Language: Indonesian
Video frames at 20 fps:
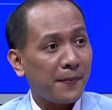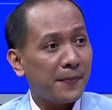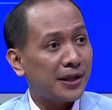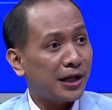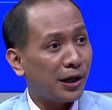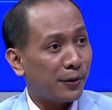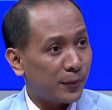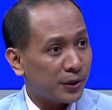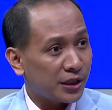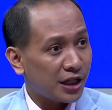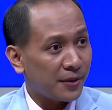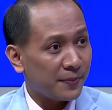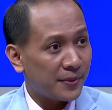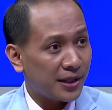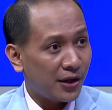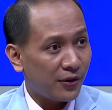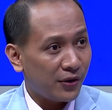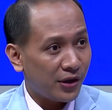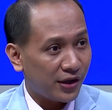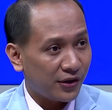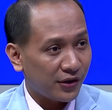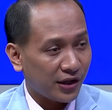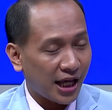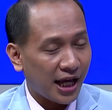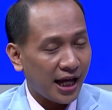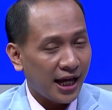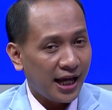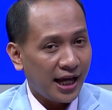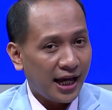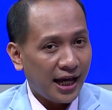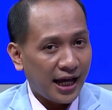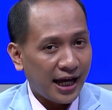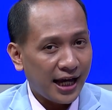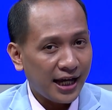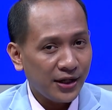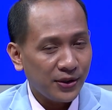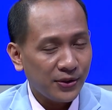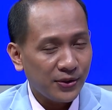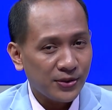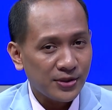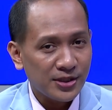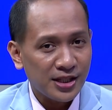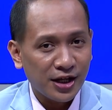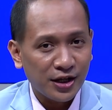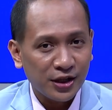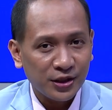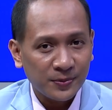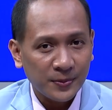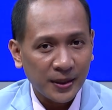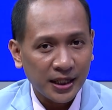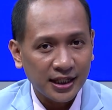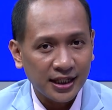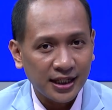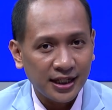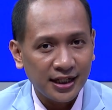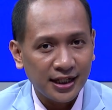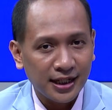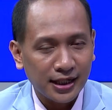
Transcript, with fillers: penelpon terlebih dahulu ya dok ya. ya. Halo, selamat pagi.